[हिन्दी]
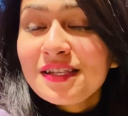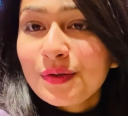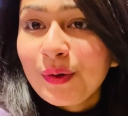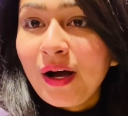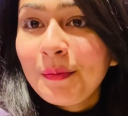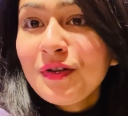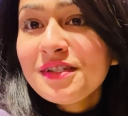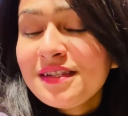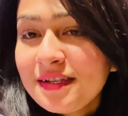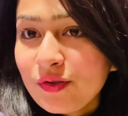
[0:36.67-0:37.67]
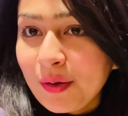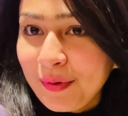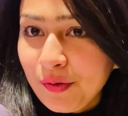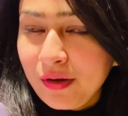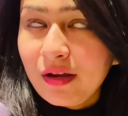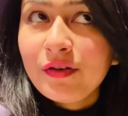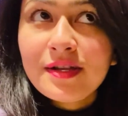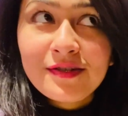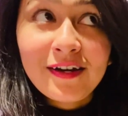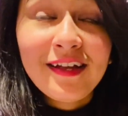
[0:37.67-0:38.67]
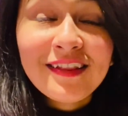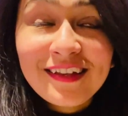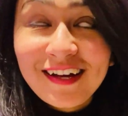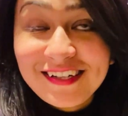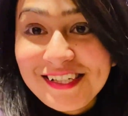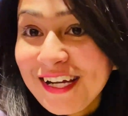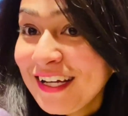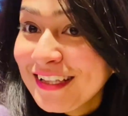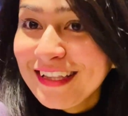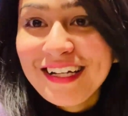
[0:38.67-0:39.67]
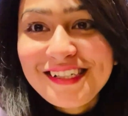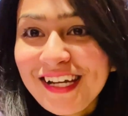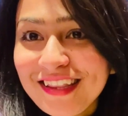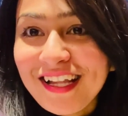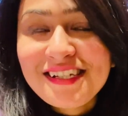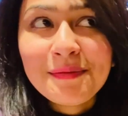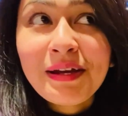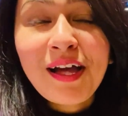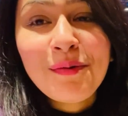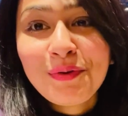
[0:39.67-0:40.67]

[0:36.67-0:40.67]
सो so, हम लोग जिस रिजॉर्ट में रुके हैं वो रिजॉर्ट इतना अच्छा है इतना अच्छा इतना अच्छा मैं क्या